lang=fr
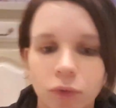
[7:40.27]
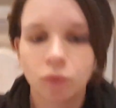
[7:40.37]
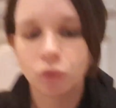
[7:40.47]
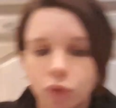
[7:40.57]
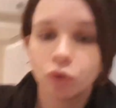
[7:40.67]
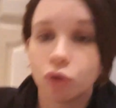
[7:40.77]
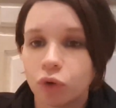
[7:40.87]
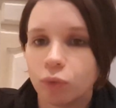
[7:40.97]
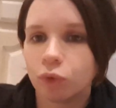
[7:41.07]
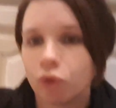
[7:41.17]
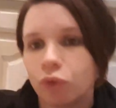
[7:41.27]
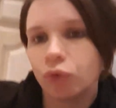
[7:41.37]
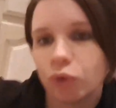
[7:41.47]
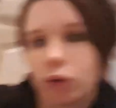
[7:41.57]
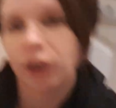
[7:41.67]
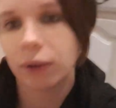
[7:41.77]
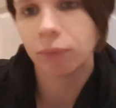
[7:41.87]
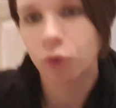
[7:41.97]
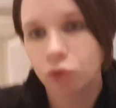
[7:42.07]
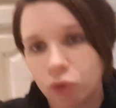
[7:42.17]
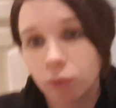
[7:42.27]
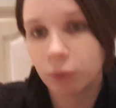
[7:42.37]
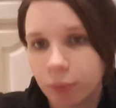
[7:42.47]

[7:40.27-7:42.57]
Donc du coup, je remonte toujours les manches de mes